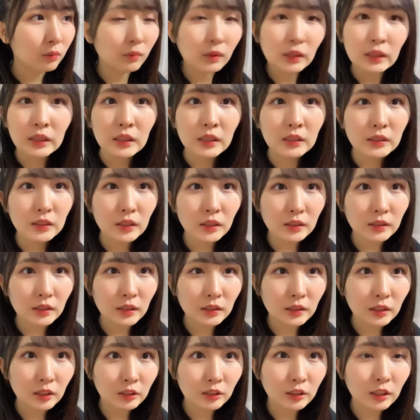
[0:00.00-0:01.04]
マネージャーさ
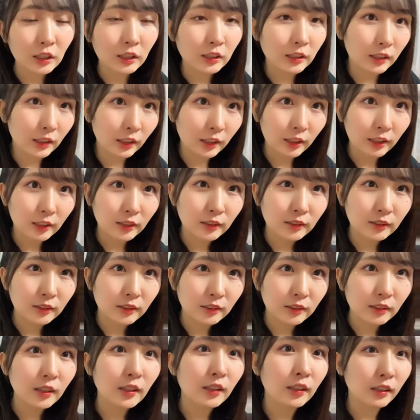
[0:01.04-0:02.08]
ん役だっけ
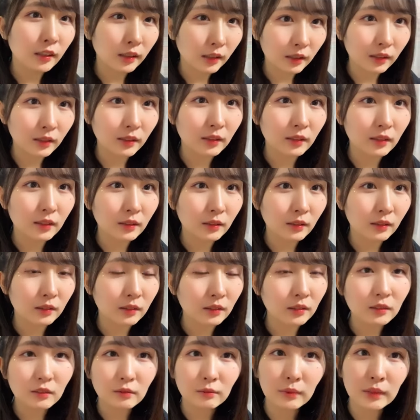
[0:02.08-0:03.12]
だよねん
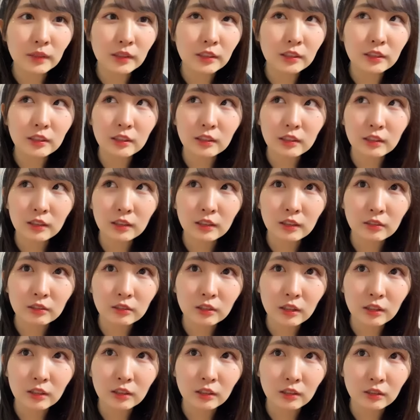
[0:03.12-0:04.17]
マネージャーさん
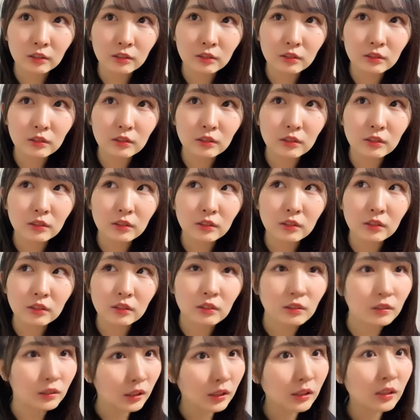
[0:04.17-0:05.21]
役だってる
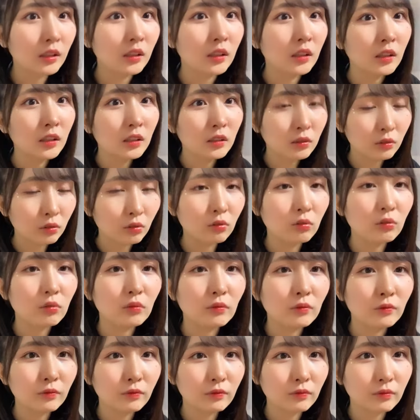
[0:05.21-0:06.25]
よねそう
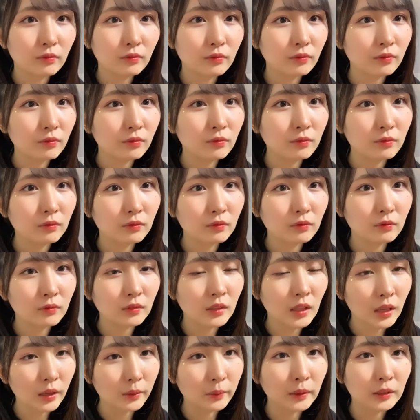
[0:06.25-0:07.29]

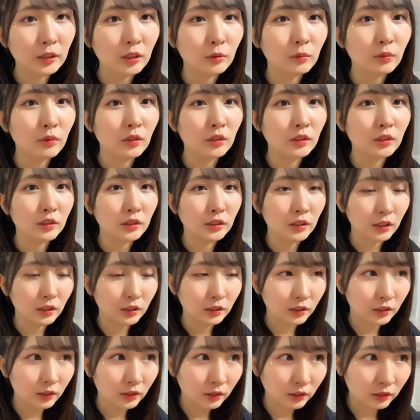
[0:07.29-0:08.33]
でバットボーイズさん
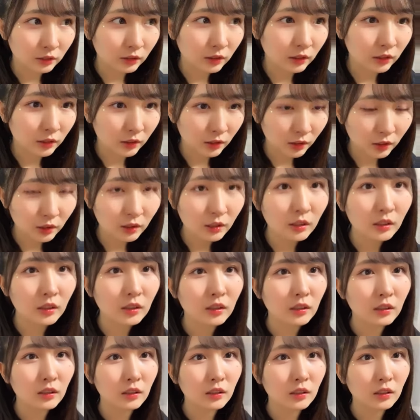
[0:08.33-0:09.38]
が出てくれて
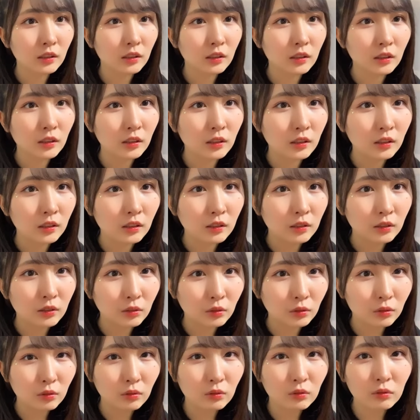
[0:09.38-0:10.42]

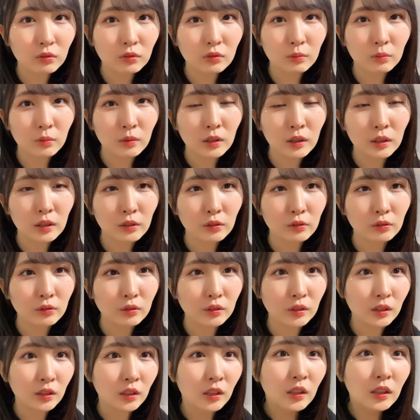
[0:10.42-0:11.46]
そう久保佳代子
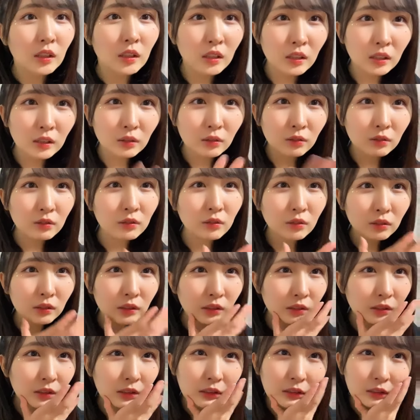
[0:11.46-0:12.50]
さんいや本当に
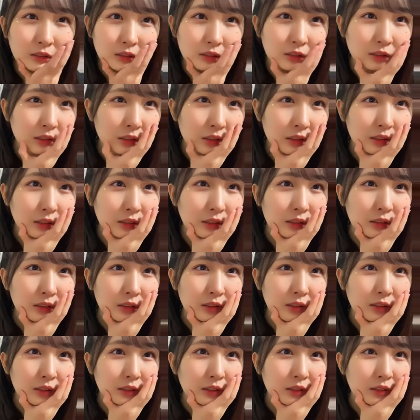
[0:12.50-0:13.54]
嬉しくて
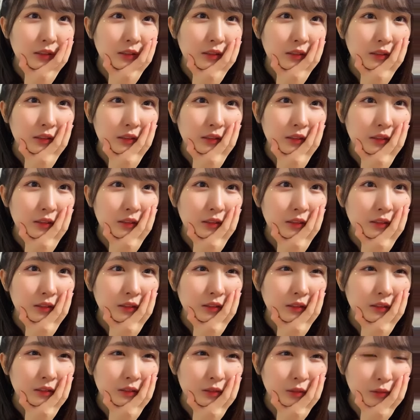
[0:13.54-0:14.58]

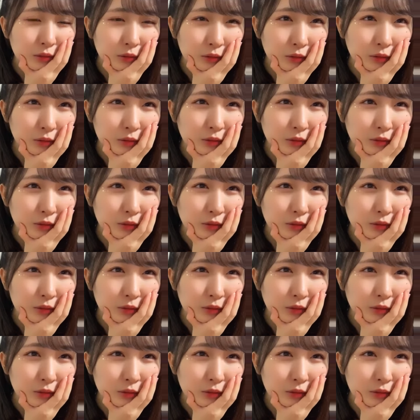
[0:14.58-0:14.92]
そう